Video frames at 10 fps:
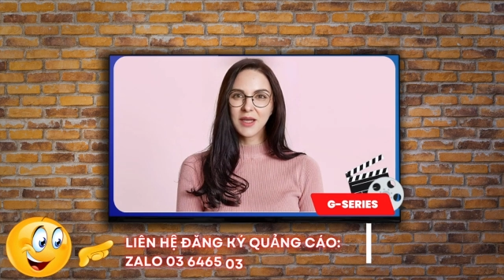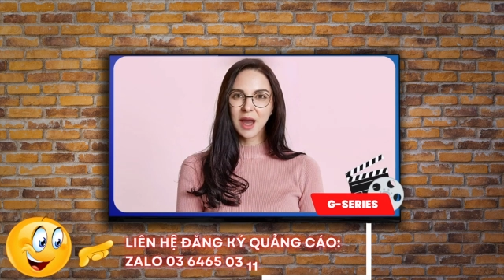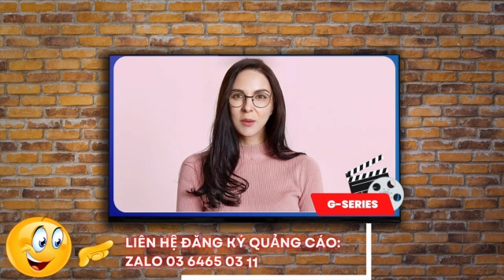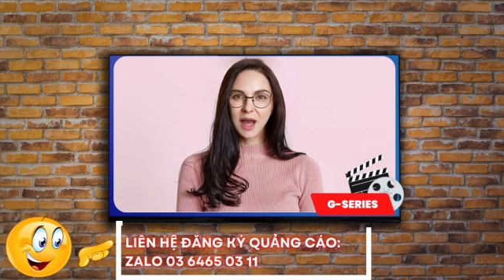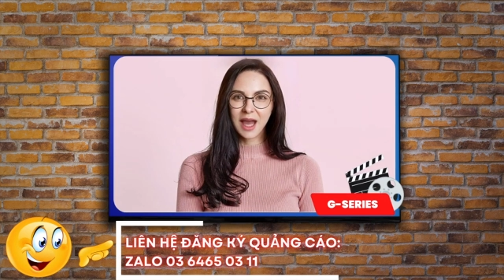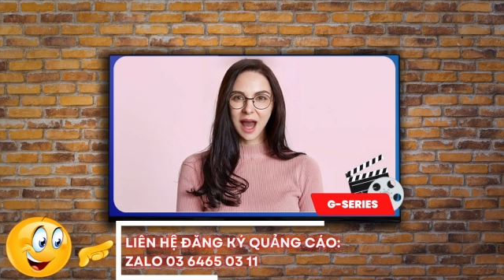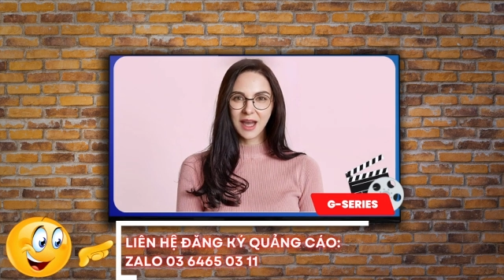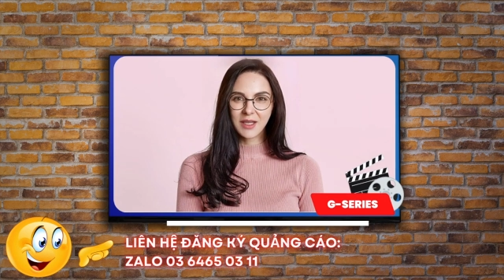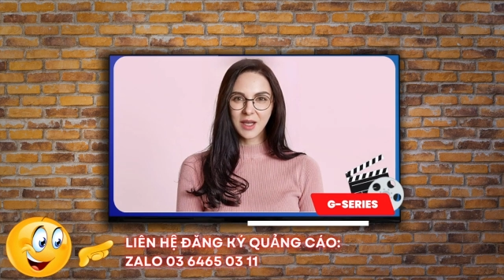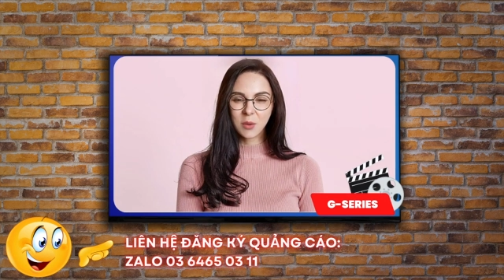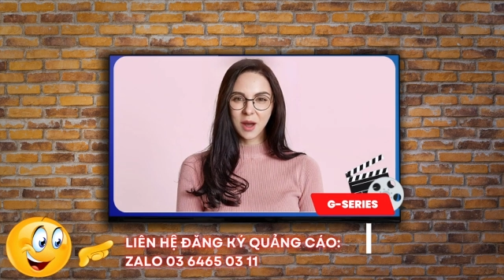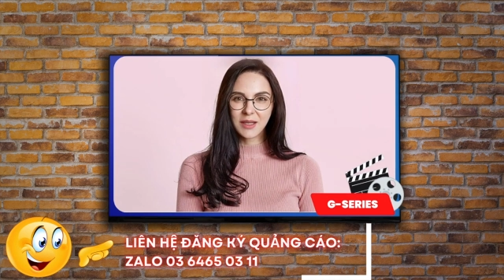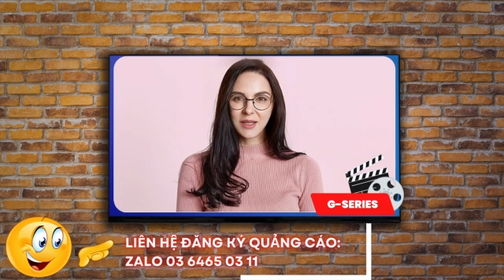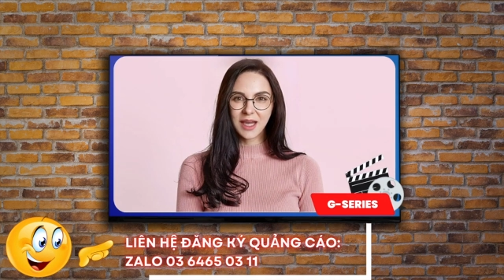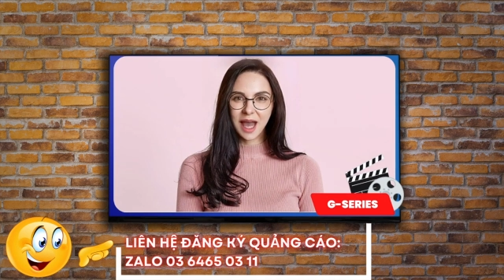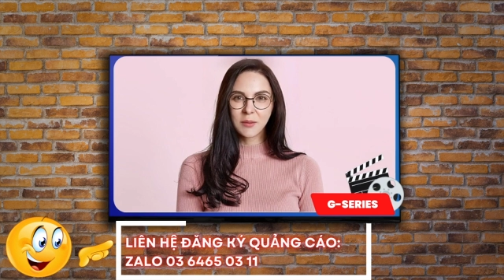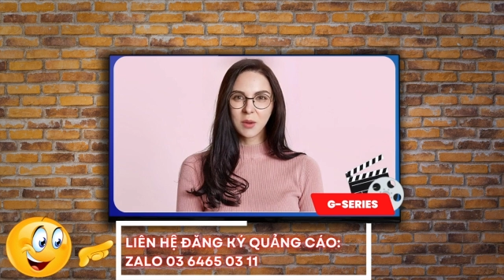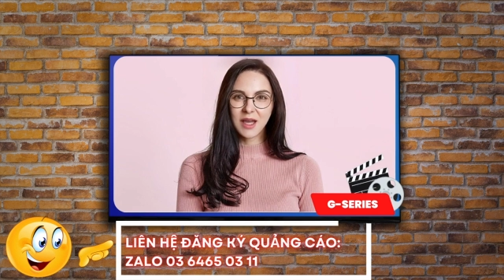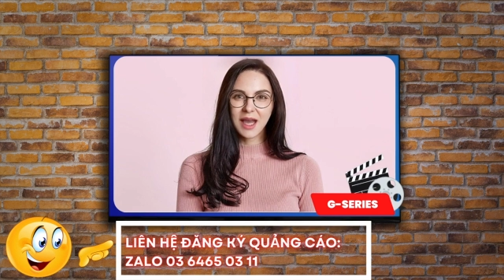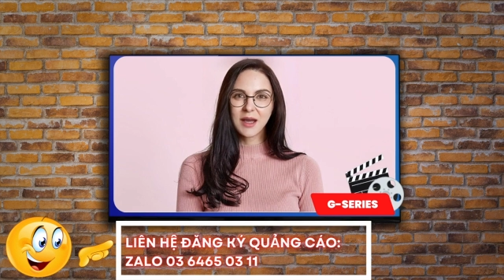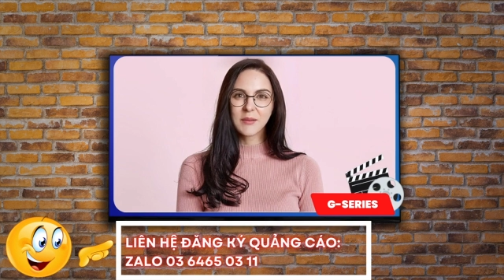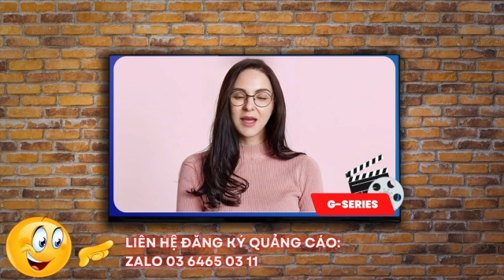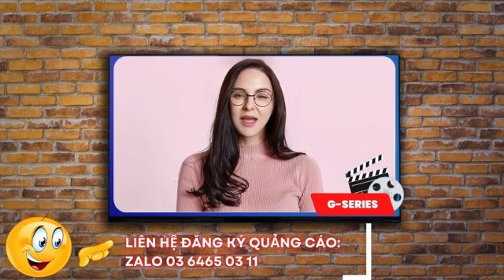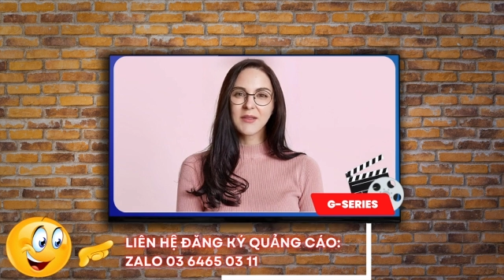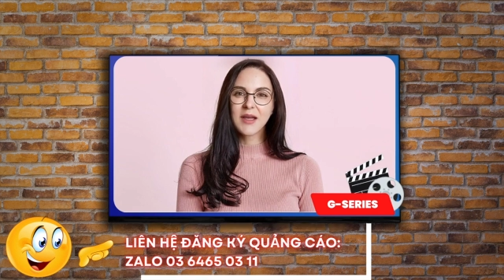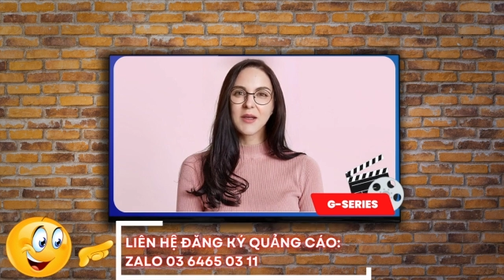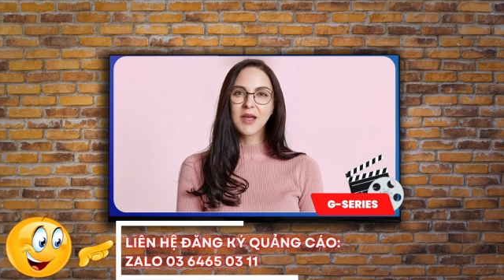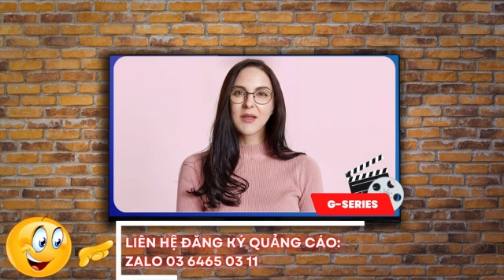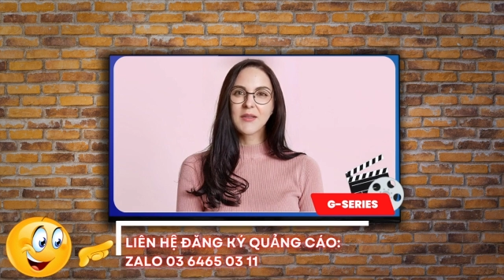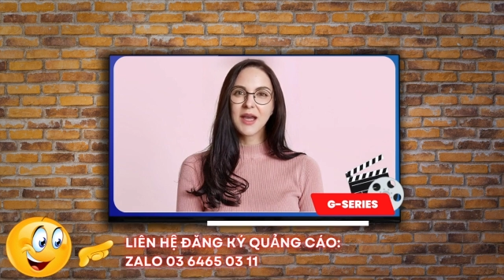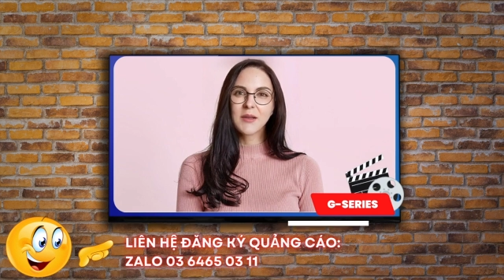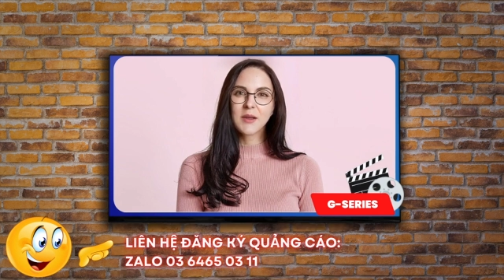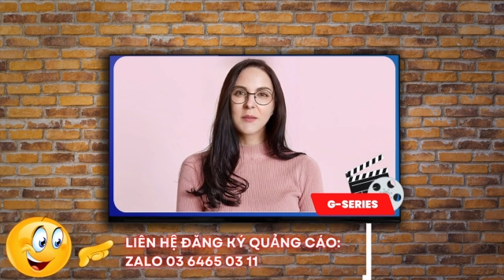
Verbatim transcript: Nếu thấy hay đừng quên để lại một like và nhấn đăng ký kênh,